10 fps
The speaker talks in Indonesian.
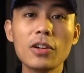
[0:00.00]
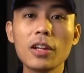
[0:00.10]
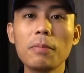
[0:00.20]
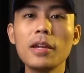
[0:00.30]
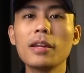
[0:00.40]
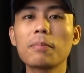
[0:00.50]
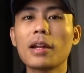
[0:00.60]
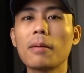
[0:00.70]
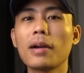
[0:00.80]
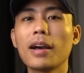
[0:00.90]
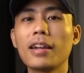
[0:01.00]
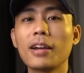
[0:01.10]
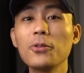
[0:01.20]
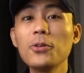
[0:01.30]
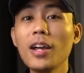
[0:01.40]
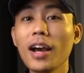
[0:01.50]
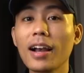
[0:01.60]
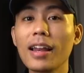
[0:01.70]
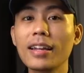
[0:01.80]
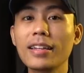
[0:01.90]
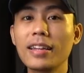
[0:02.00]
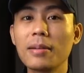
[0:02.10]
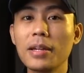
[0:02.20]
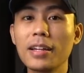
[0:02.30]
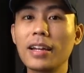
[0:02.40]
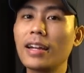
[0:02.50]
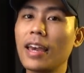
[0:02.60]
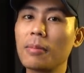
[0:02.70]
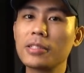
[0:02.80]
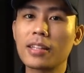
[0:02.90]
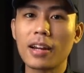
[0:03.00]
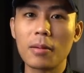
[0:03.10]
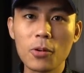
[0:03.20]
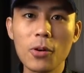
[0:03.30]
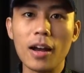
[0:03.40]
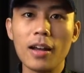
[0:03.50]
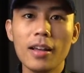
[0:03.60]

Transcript: creepy dan penampakan yang udah kalian kirimin ke DM Instagram gua.